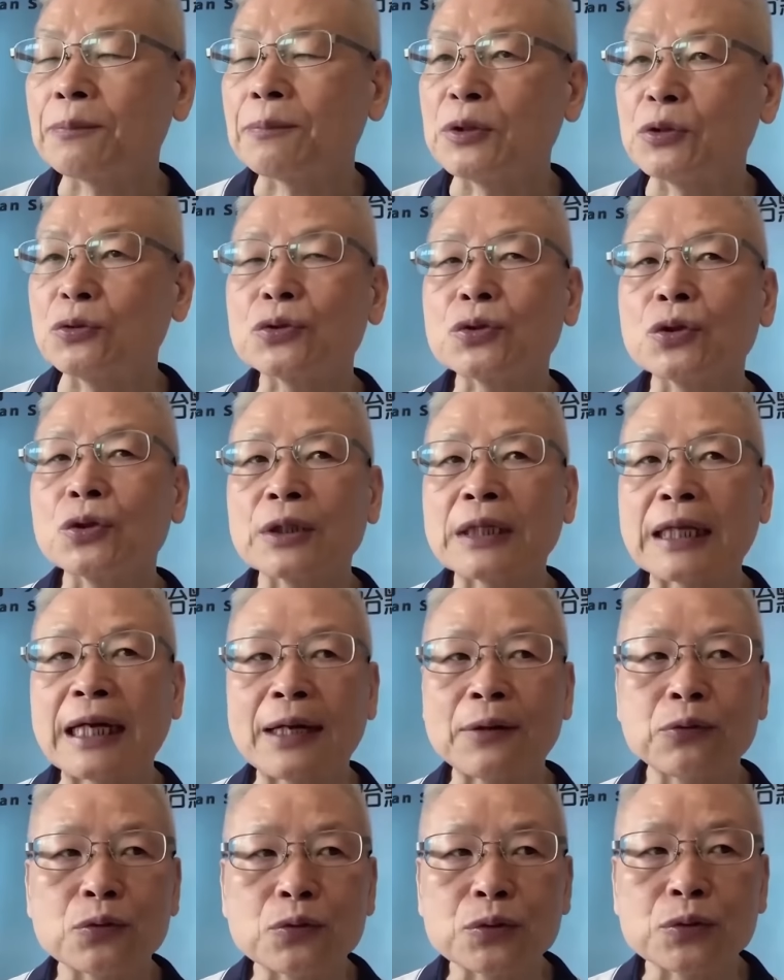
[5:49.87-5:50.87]
比如说
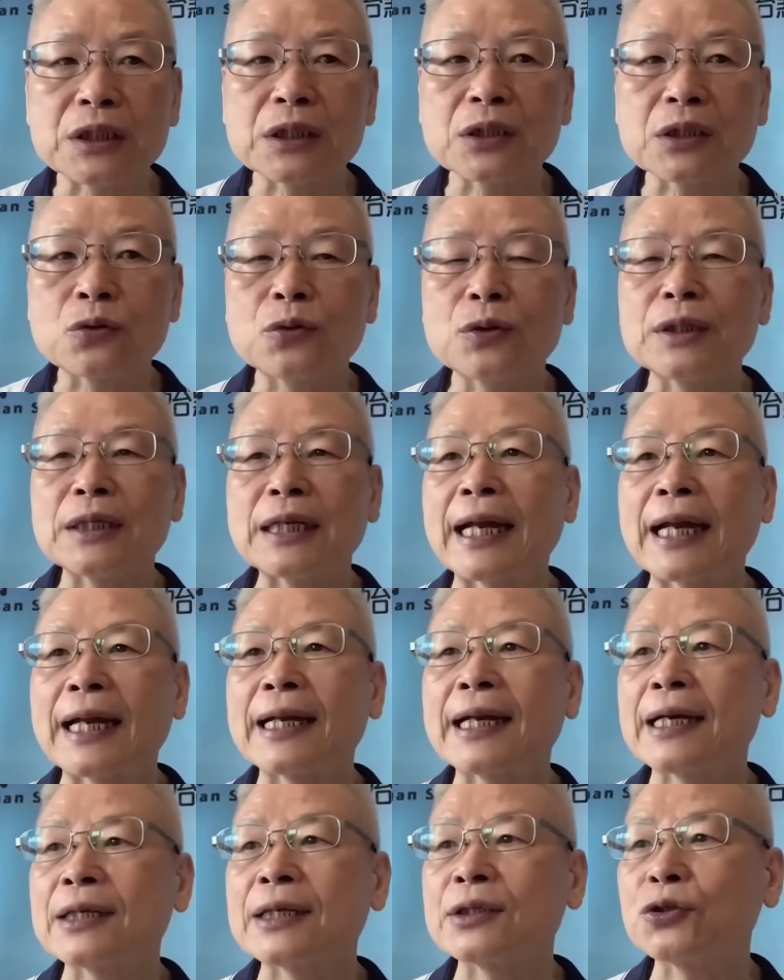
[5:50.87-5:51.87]
他呼吸困
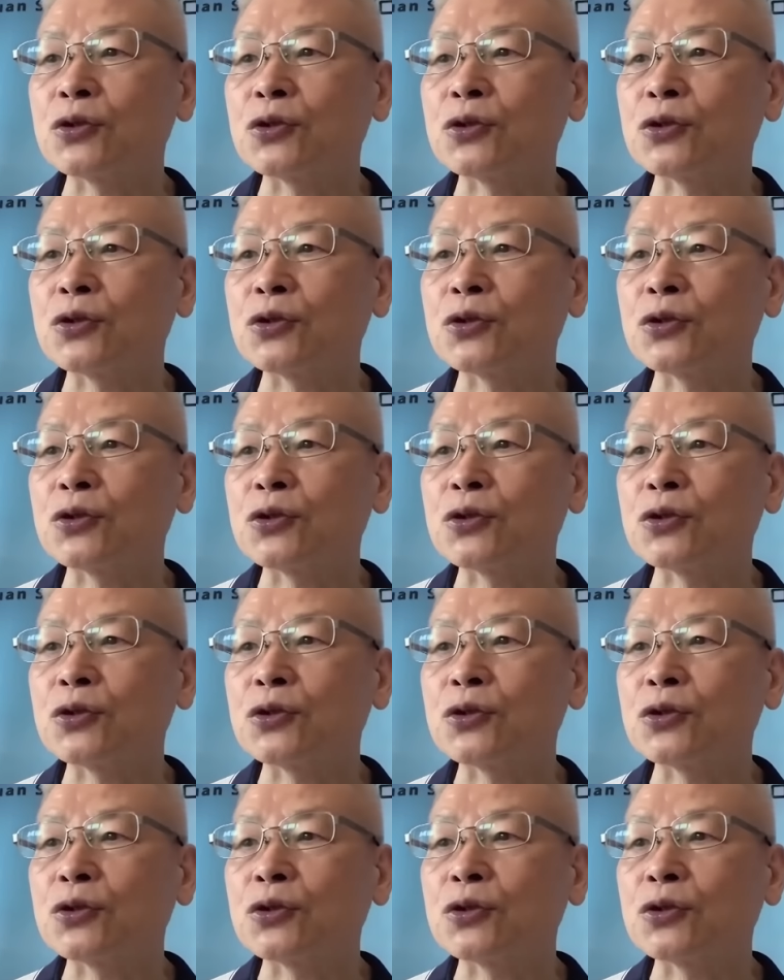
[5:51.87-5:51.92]
难啊、